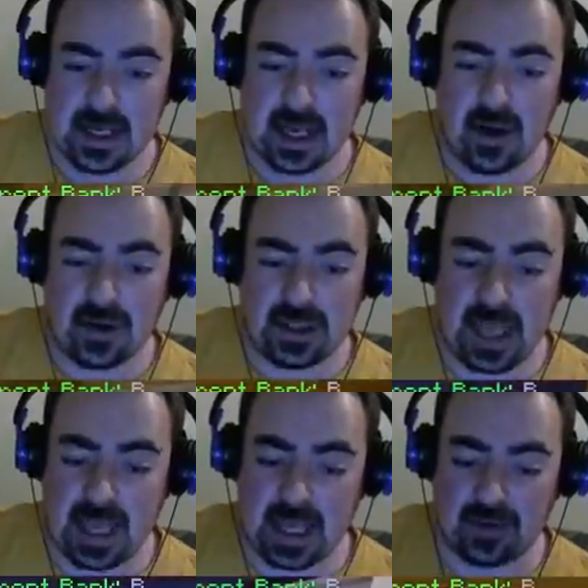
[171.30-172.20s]
Ok,
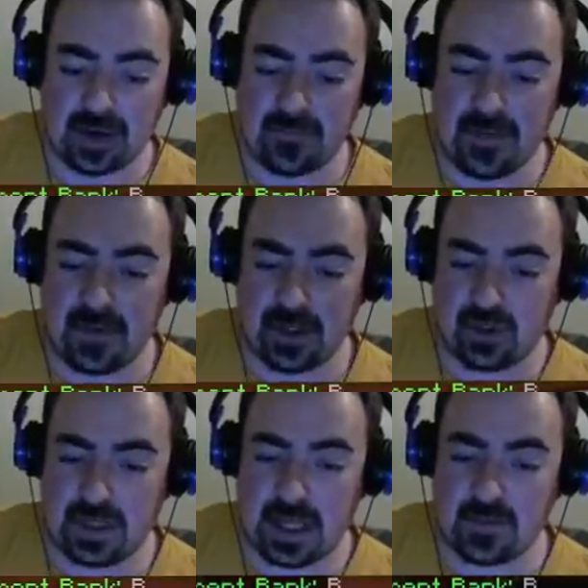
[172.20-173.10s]
allora vi
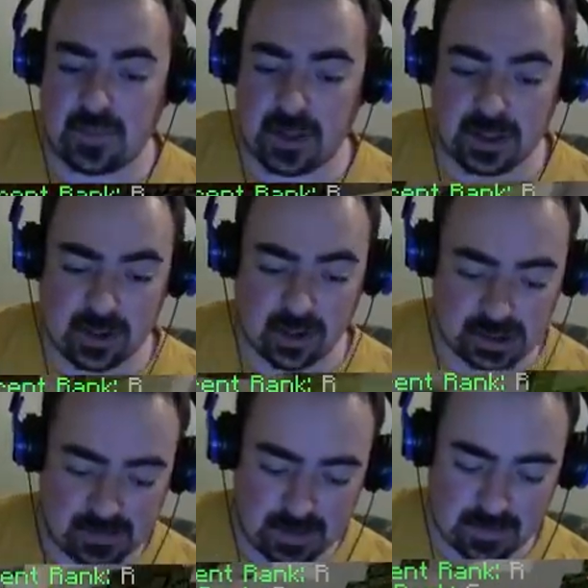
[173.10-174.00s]
faccio vedere un paio di
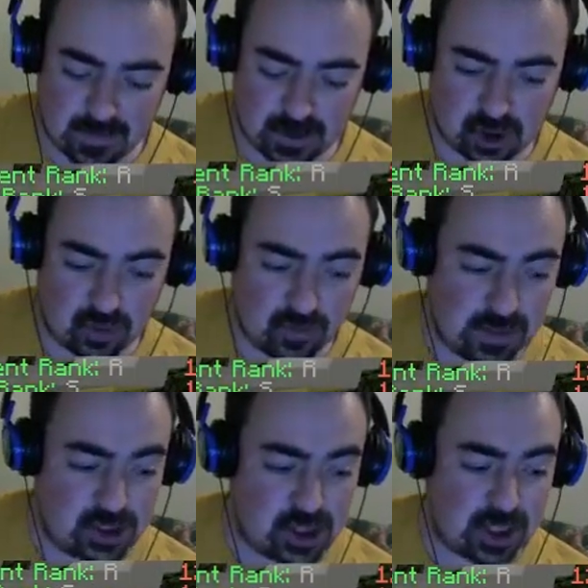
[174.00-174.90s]
cose Prima faccio un
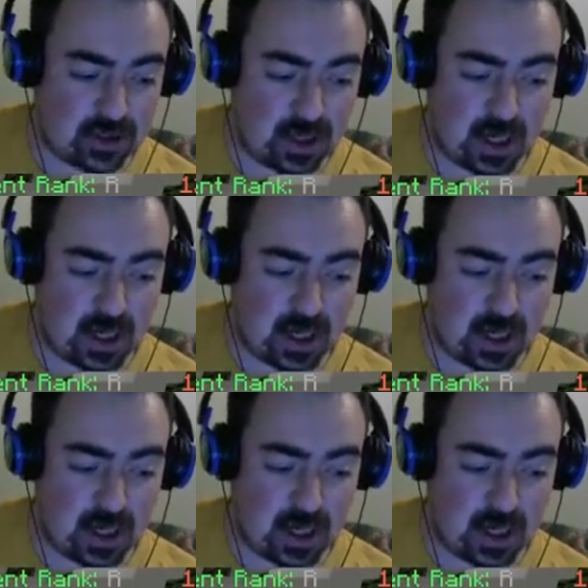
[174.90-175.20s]
bel giretto alla